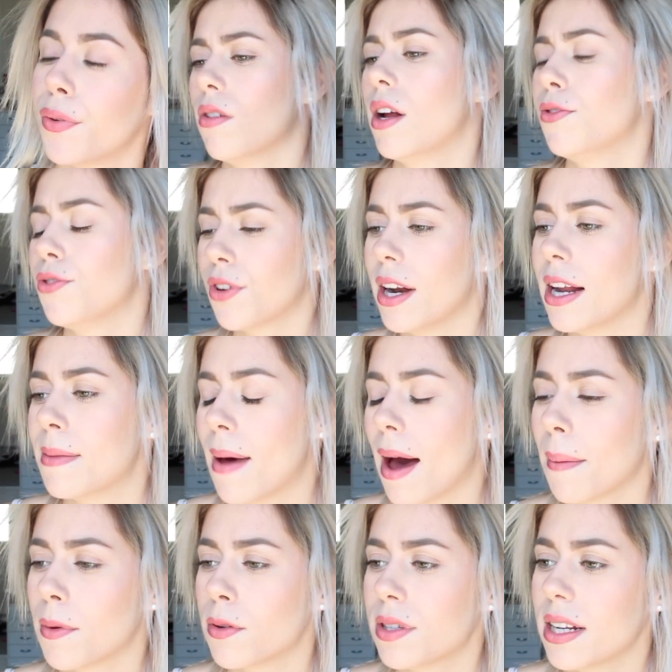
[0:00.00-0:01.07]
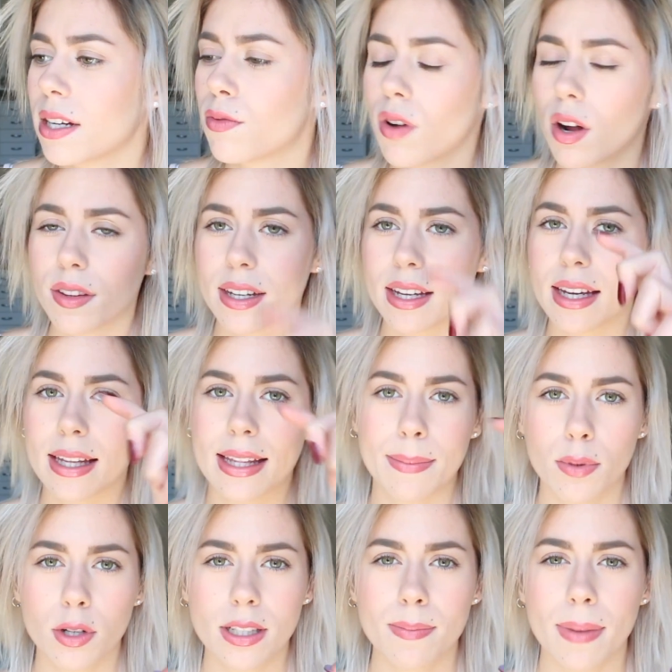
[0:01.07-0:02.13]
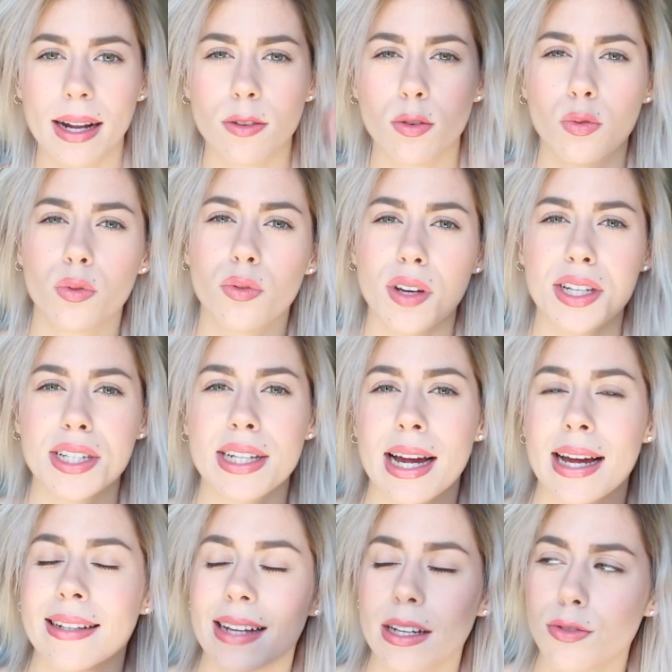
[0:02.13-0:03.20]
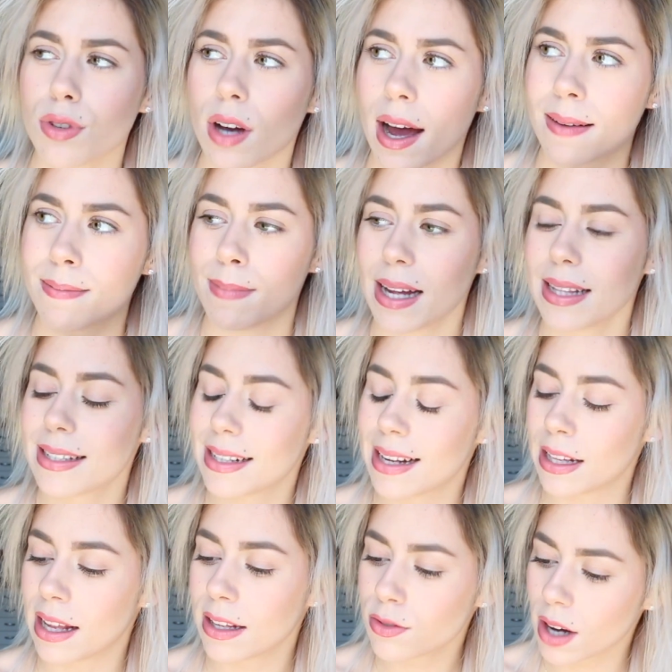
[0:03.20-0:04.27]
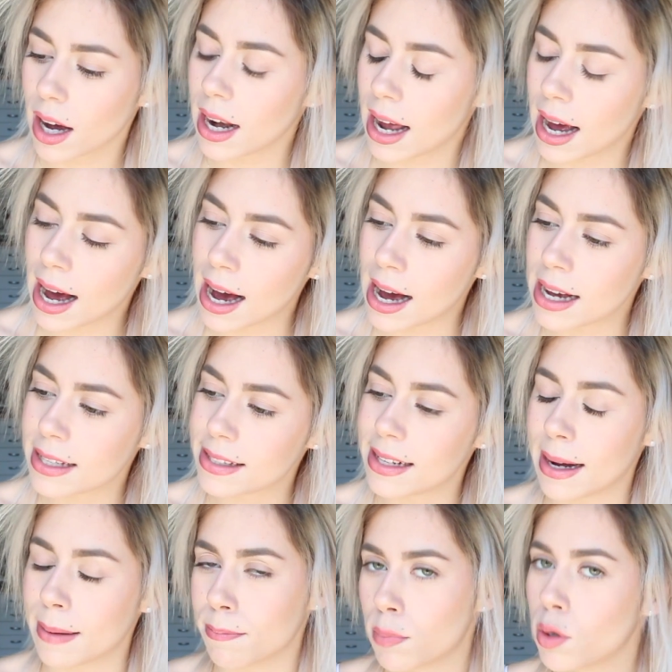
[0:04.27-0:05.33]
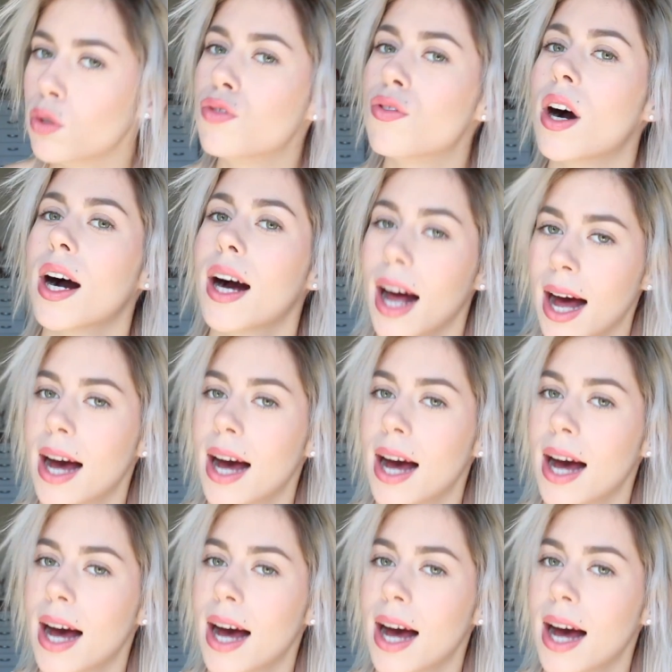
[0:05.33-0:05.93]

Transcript: de la chocolate bar, mais aussi les couleurs des, petites palettes de Too Faced, la Natural Matte, la Natural Eyes et la Boudoir